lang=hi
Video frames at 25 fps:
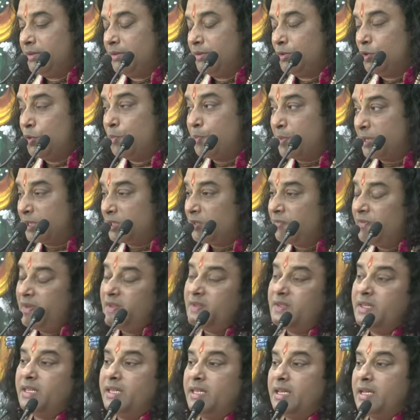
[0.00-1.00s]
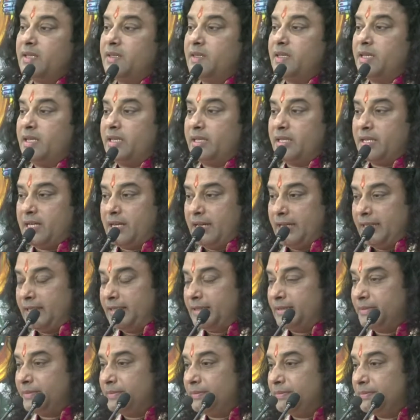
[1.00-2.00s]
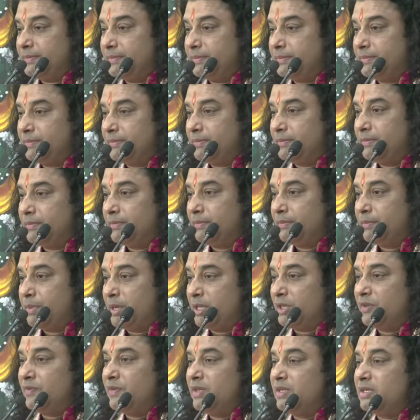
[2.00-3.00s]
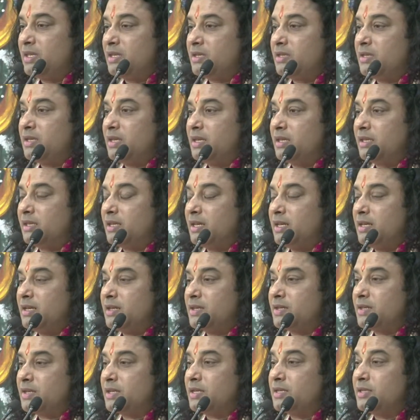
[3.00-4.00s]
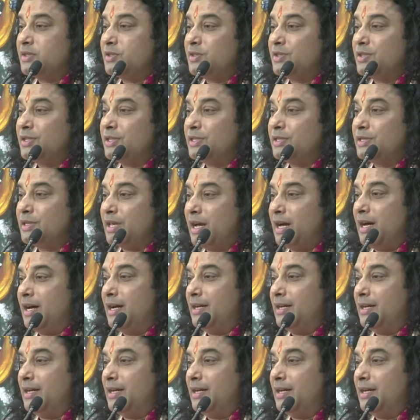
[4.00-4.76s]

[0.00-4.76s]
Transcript: तो पृथ्वी से क्या सीखना है पृथ्वी से सीखना है सहनशीलता